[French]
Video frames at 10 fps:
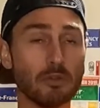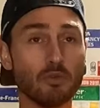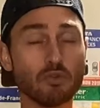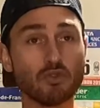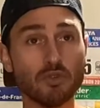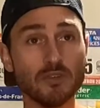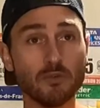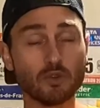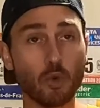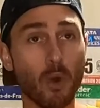courses de
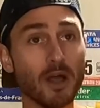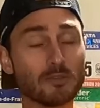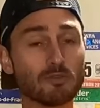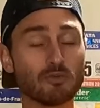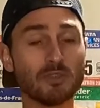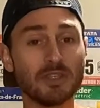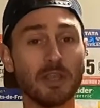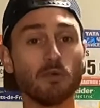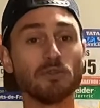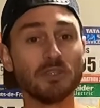niveau 3. Ce sont
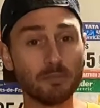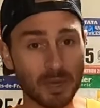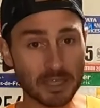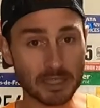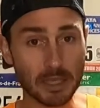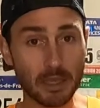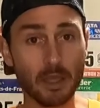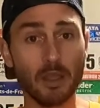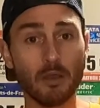des courses dit plaisir.